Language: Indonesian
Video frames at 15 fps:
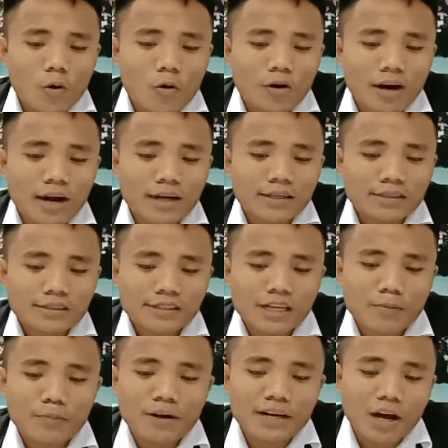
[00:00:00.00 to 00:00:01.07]
orang
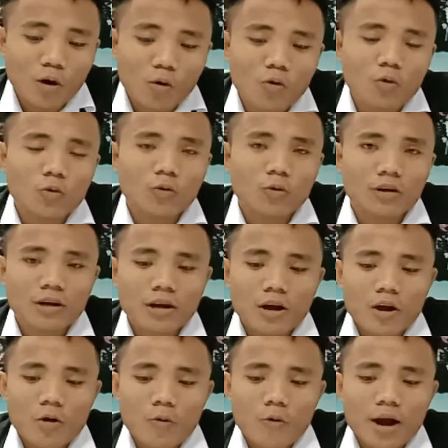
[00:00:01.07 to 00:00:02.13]
zaman dahulu.
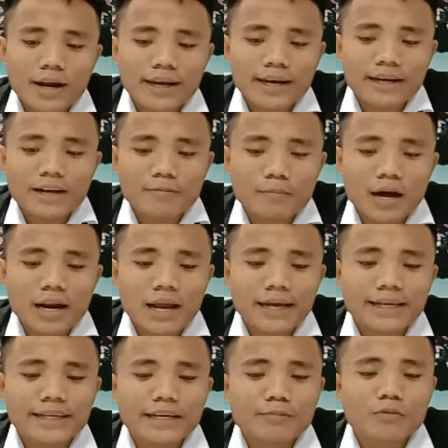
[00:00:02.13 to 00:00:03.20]
Wakil
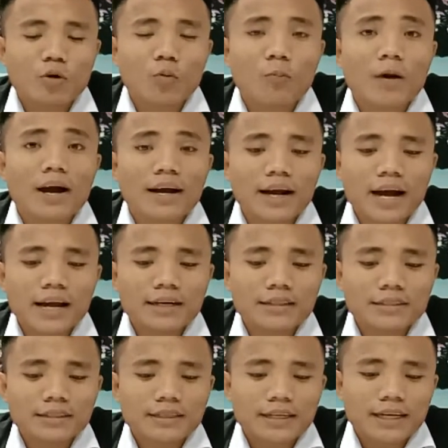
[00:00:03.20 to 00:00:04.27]
gembala ini
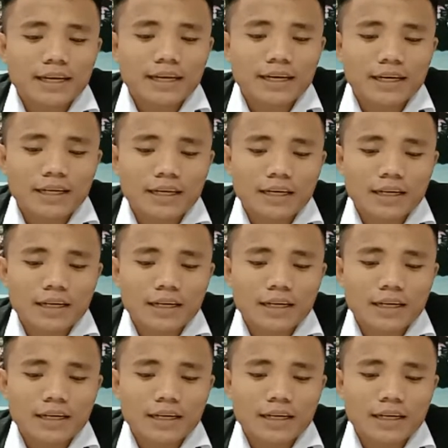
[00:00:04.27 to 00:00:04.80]
merupakan e,